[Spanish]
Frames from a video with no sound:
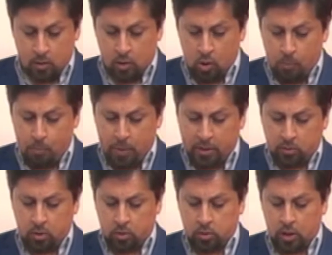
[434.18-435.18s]
Los
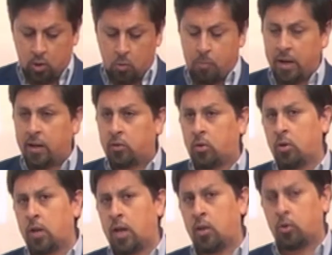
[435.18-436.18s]
precios en
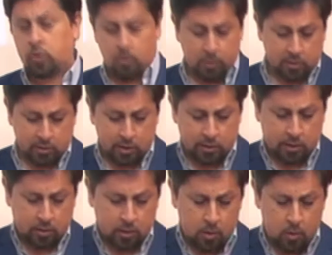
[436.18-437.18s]
comparación a 12 meses
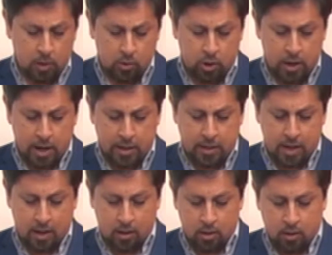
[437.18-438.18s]
atrás. Estamos hablando de la
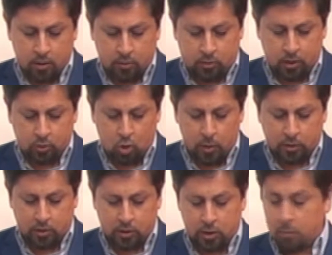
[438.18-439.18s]
harina,
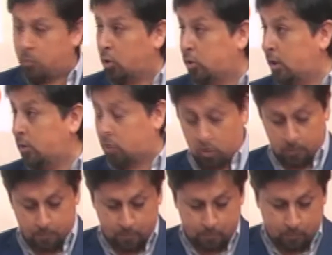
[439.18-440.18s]
123%.
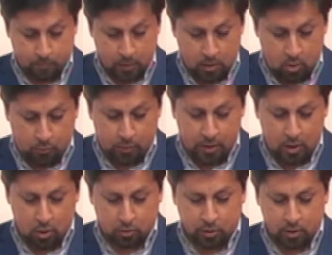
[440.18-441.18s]
Sí. Los
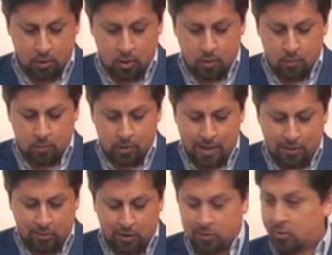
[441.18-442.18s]
fideos,
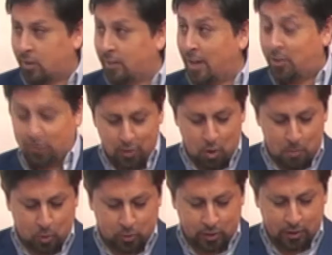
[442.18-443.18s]
casi el
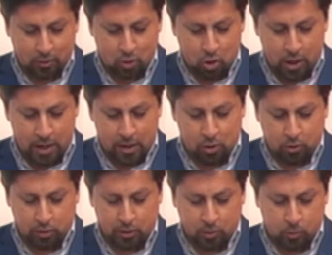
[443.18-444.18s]
65%. El
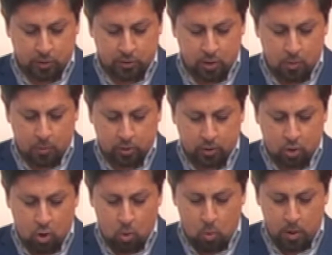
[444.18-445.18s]
arroz, el
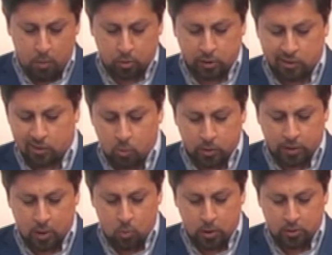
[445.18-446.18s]
55%. Los huevos, el
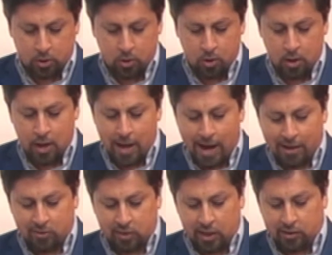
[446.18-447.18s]
54%.
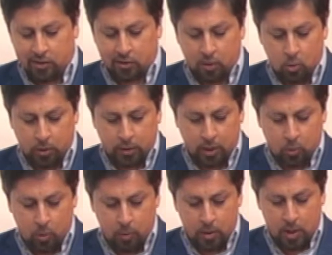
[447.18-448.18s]
Aceite, 59%.